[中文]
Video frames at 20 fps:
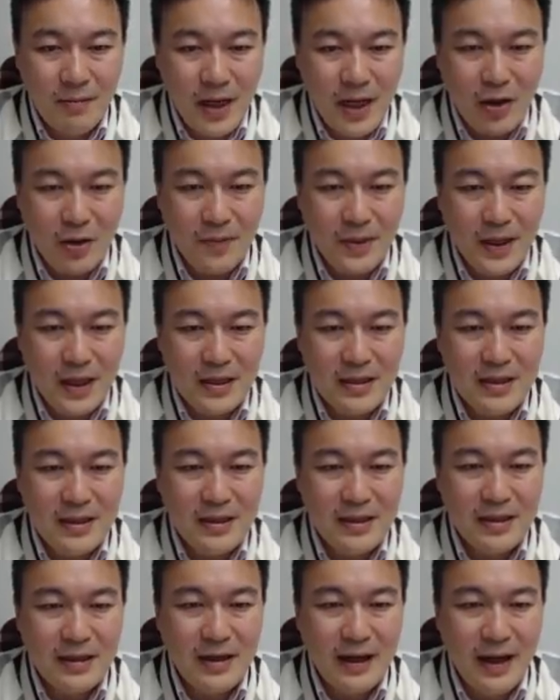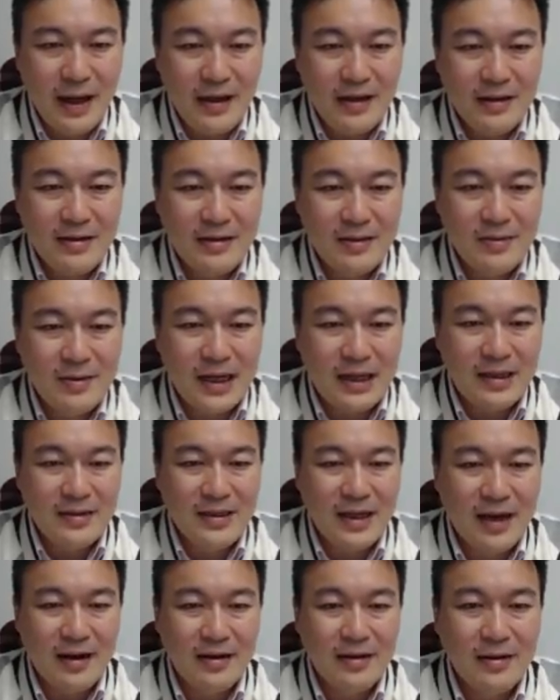没有偏心的 A 是不是当
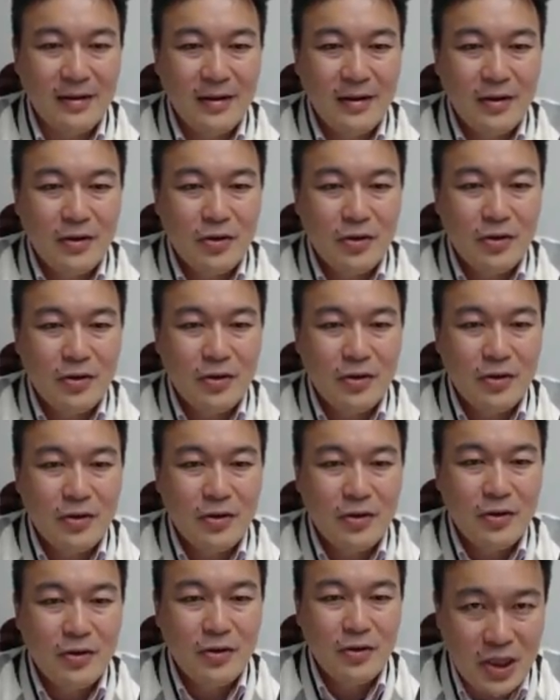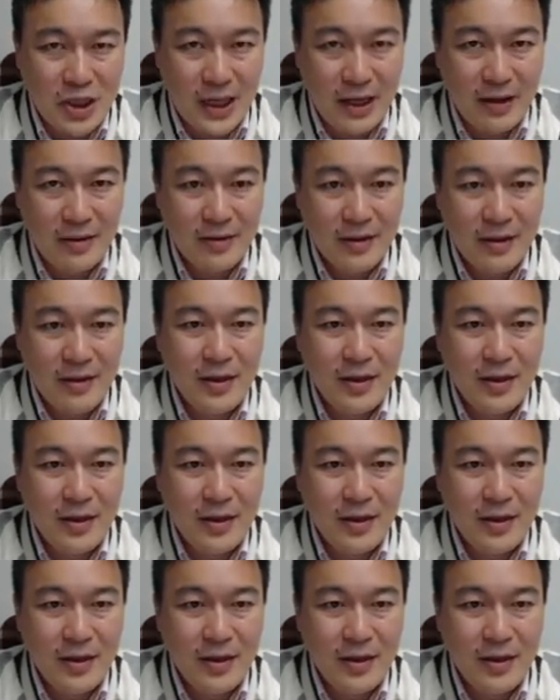场就可以比较小？